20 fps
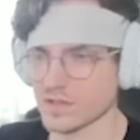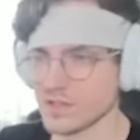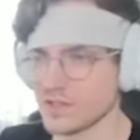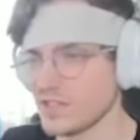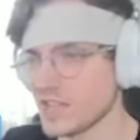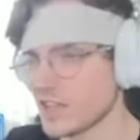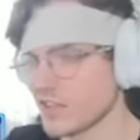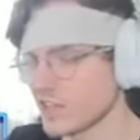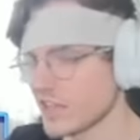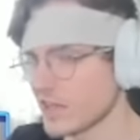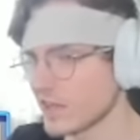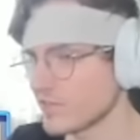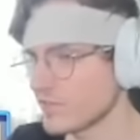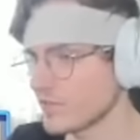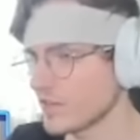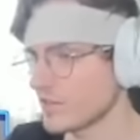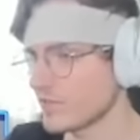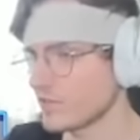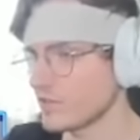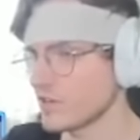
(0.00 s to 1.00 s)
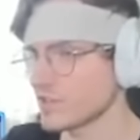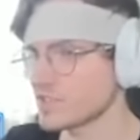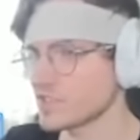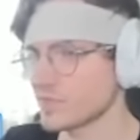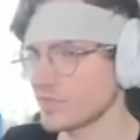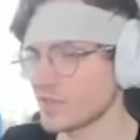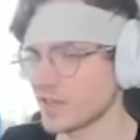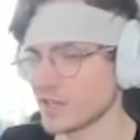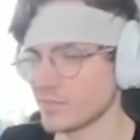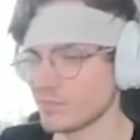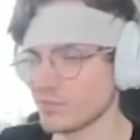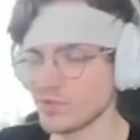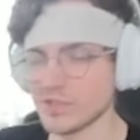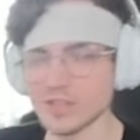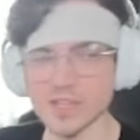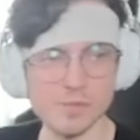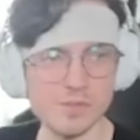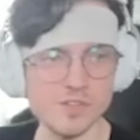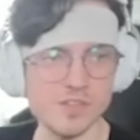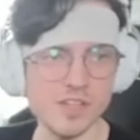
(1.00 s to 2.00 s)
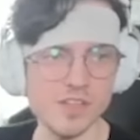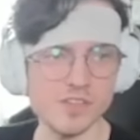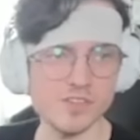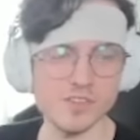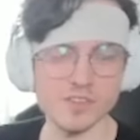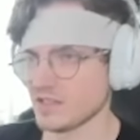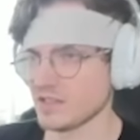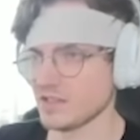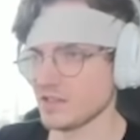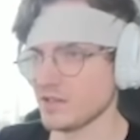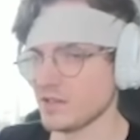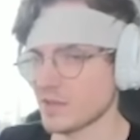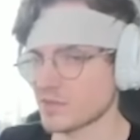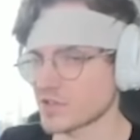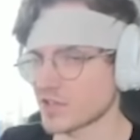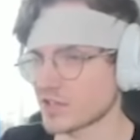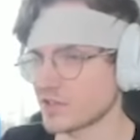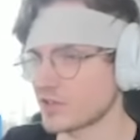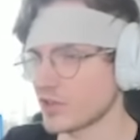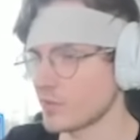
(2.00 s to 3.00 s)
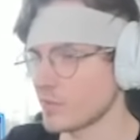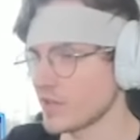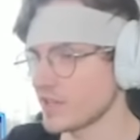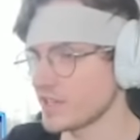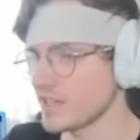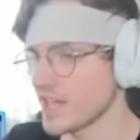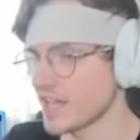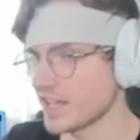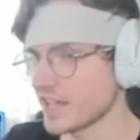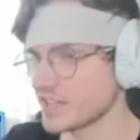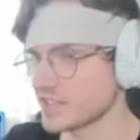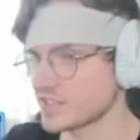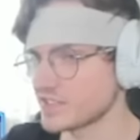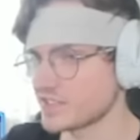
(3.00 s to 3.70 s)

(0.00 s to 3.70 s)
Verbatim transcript: Nie no, ja, ja w ogóle jestem fanem Budynia. Mi się wydaje, że on, na przykład Tomek nie jest,